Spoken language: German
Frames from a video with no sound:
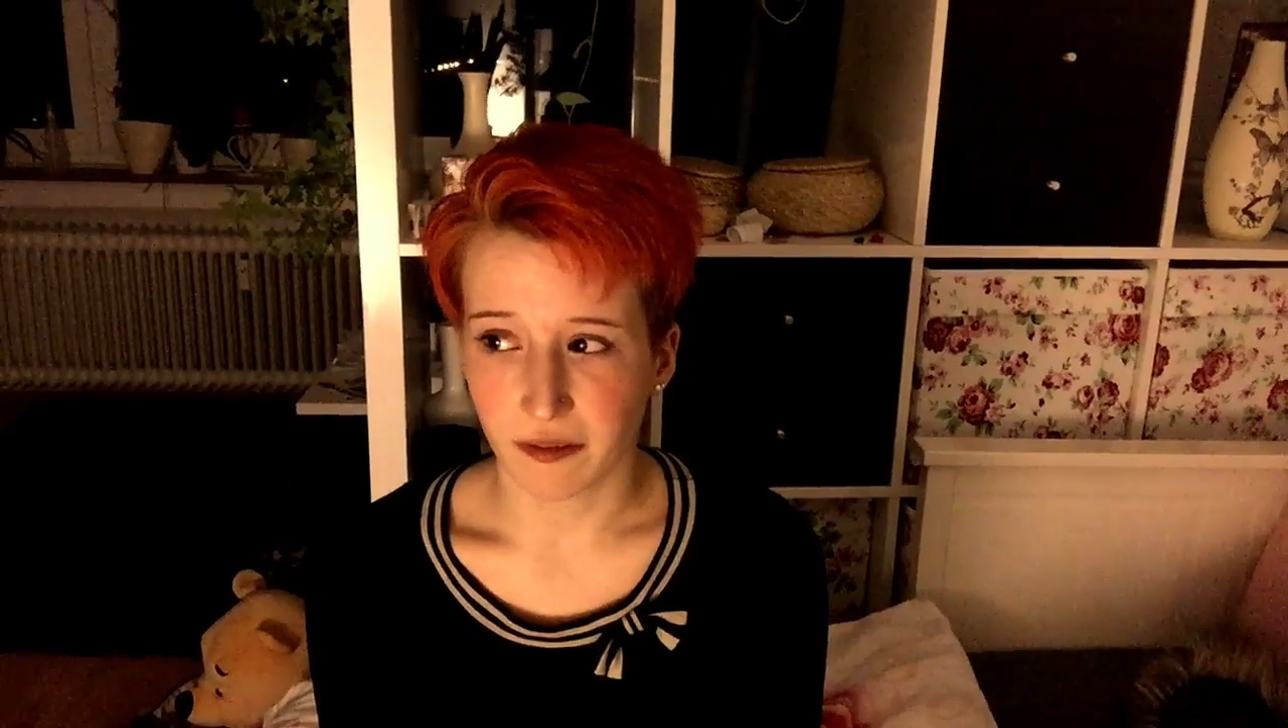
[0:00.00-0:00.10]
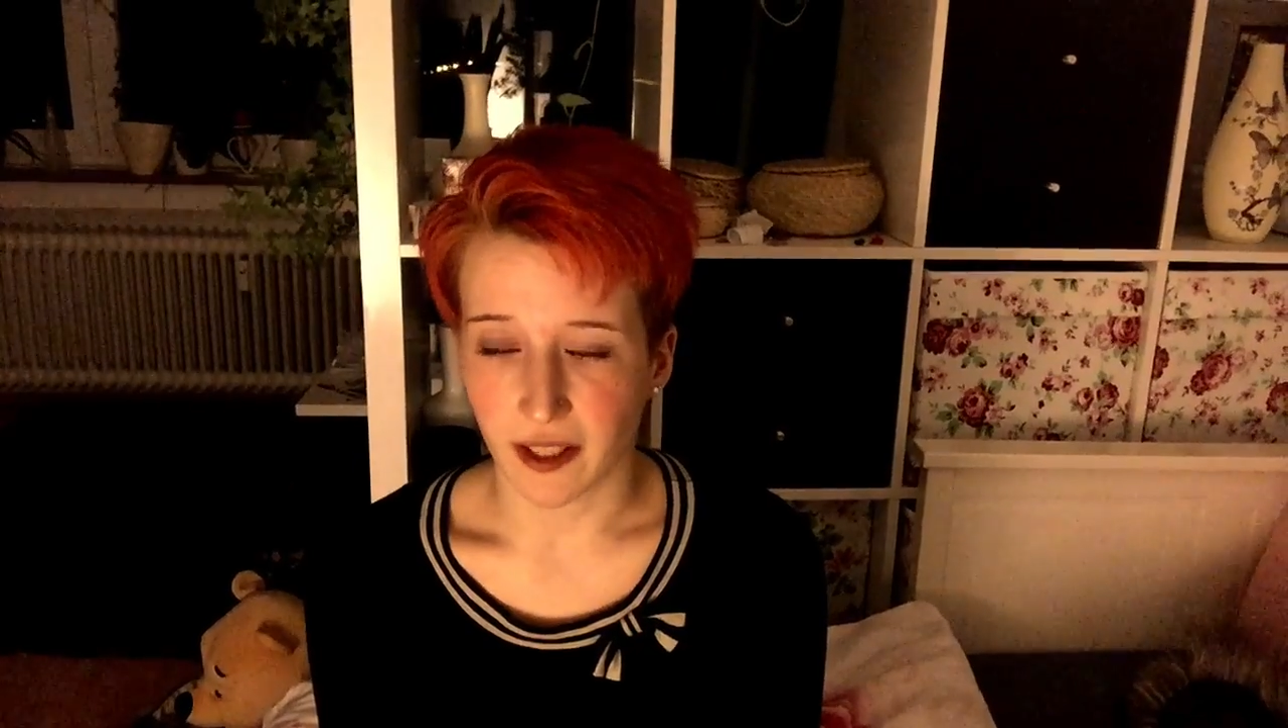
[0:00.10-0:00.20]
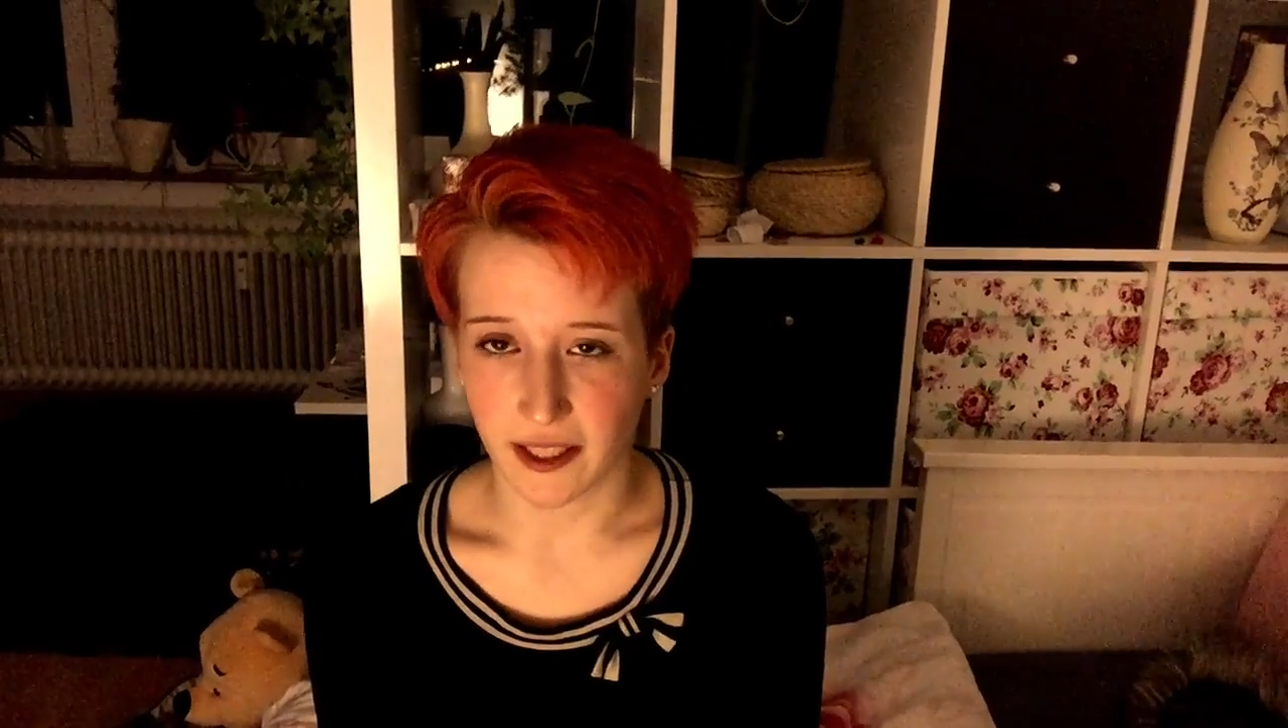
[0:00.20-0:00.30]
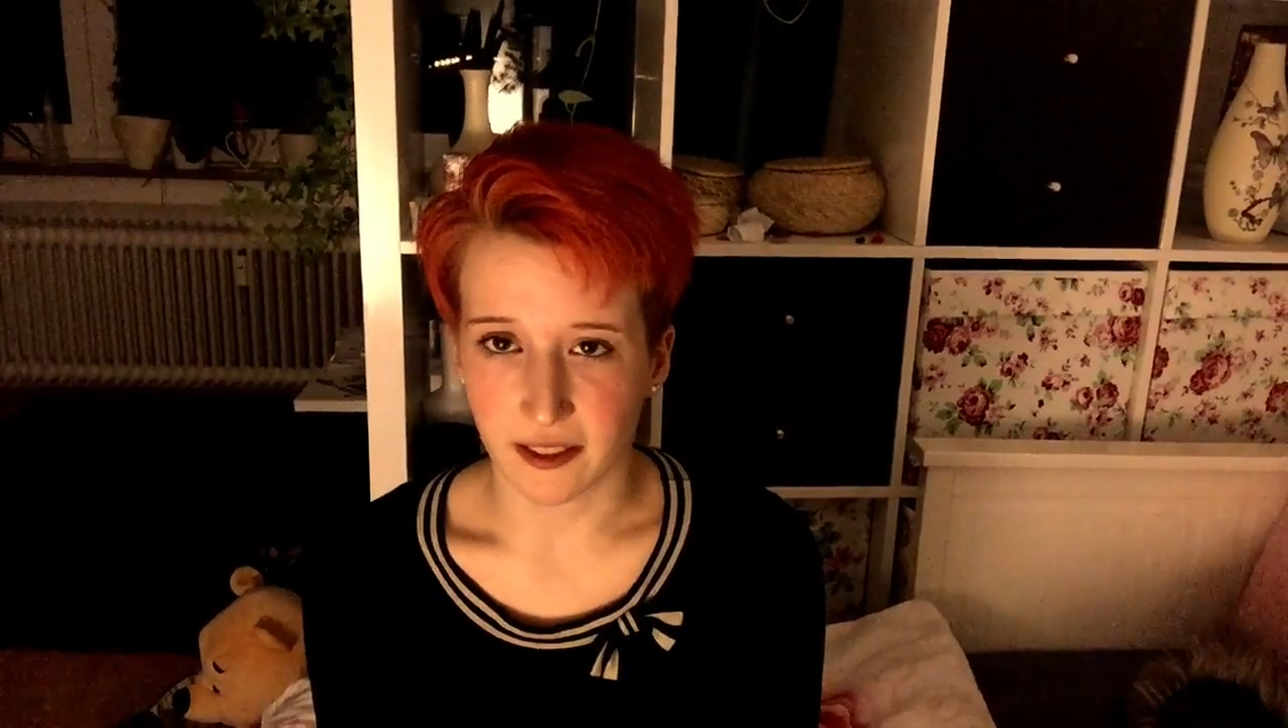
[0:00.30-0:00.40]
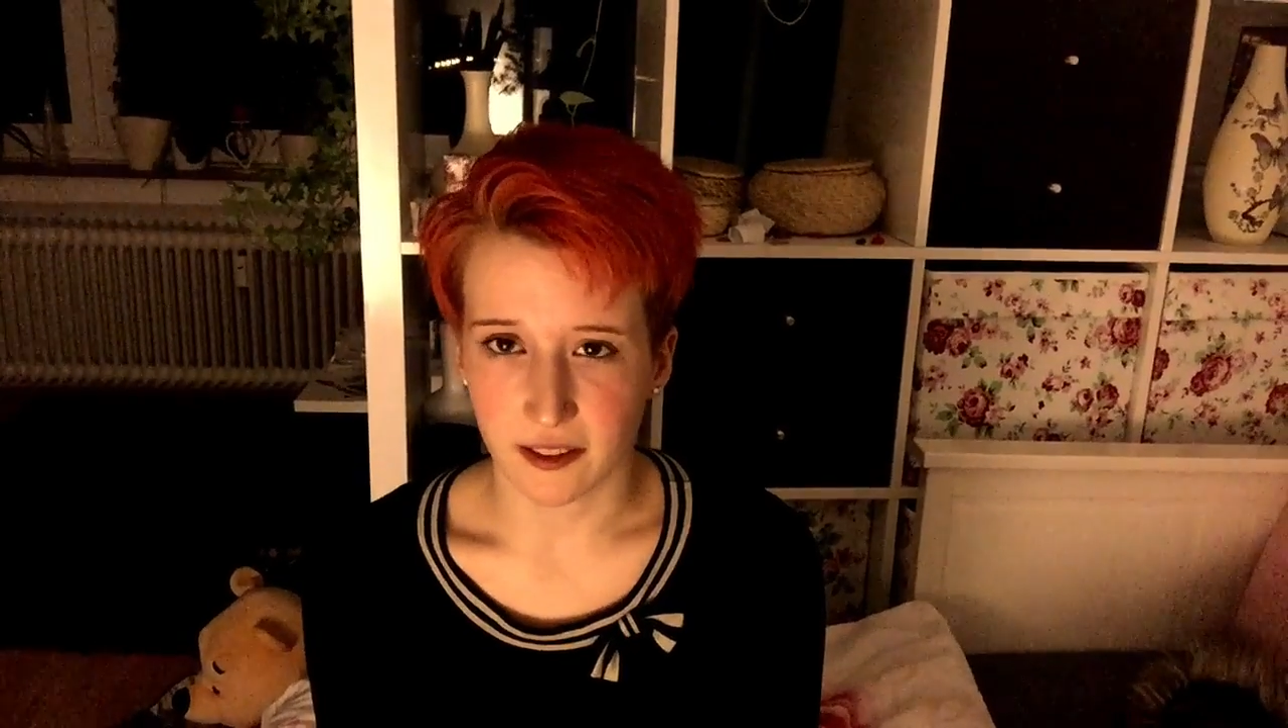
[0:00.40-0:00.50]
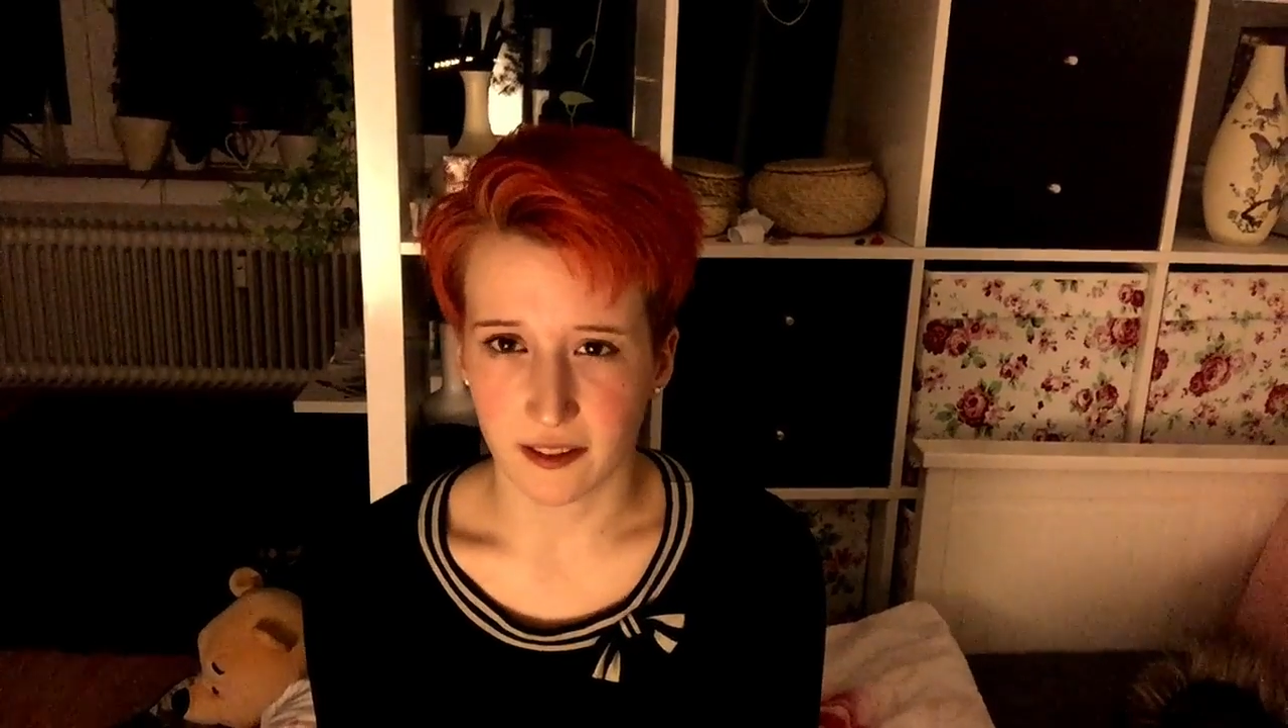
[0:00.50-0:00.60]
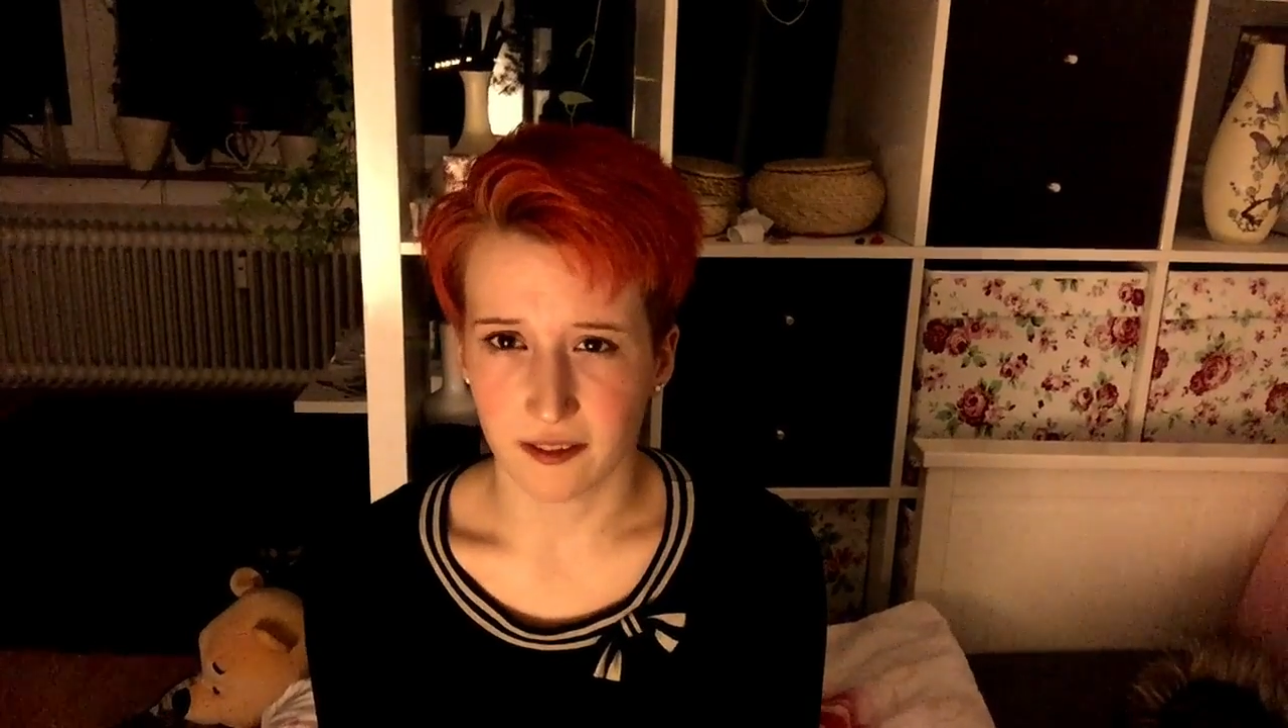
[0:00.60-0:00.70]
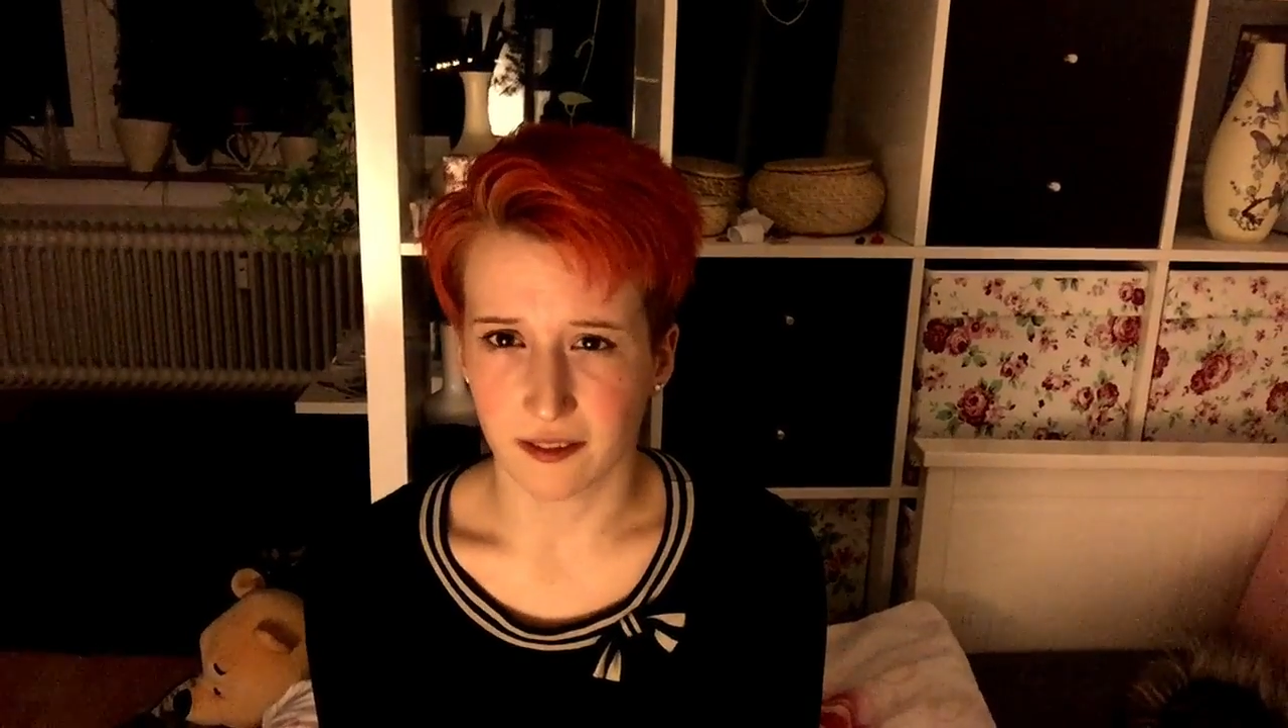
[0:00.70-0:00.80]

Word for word: vielleicht